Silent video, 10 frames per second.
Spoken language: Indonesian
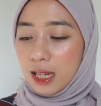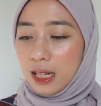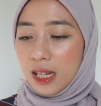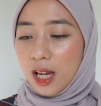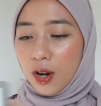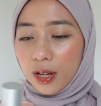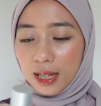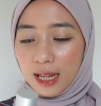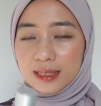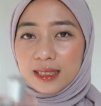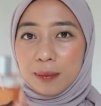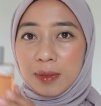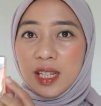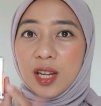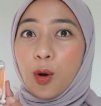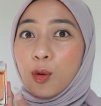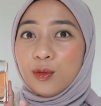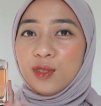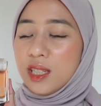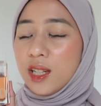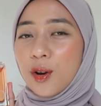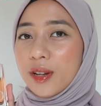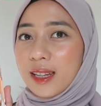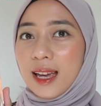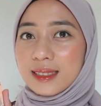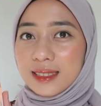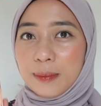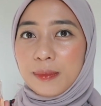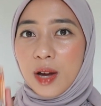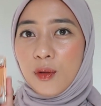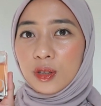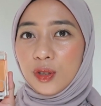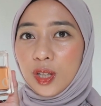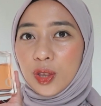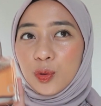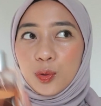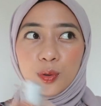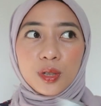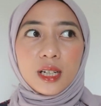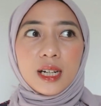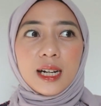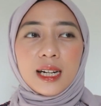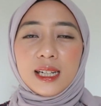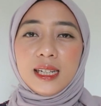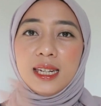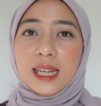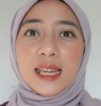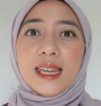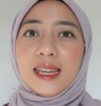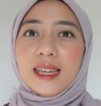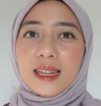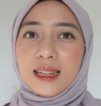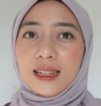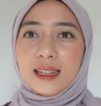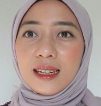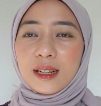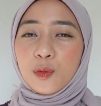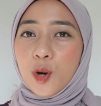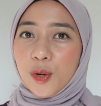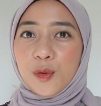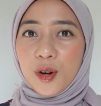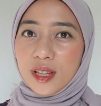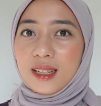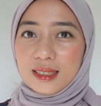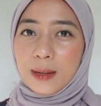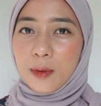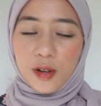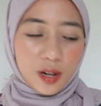ini yang orgasm di OG orgasm yang waktu itu di war-warin sama